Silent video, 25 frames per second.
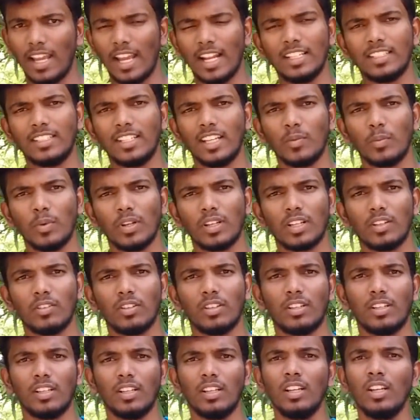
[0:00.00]
எல்சிஆர் மீட்டரில்
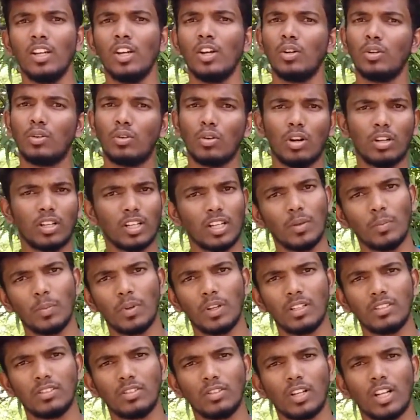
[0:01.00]
வந்துட்டு டோட்டல்
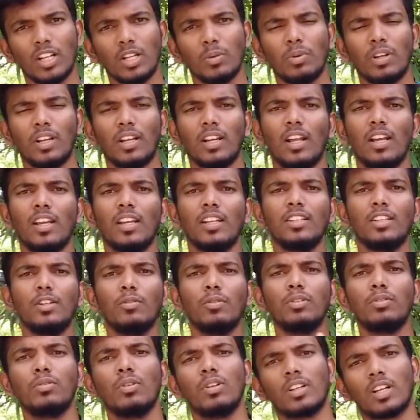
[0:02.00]
இம்பிடன்ஸும் கண்டுபிடிக்கலாம்
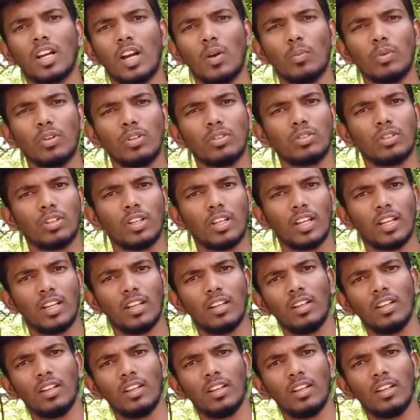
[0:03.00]
இண்டிவிஜுவல் காம்பனன்ஸுடைய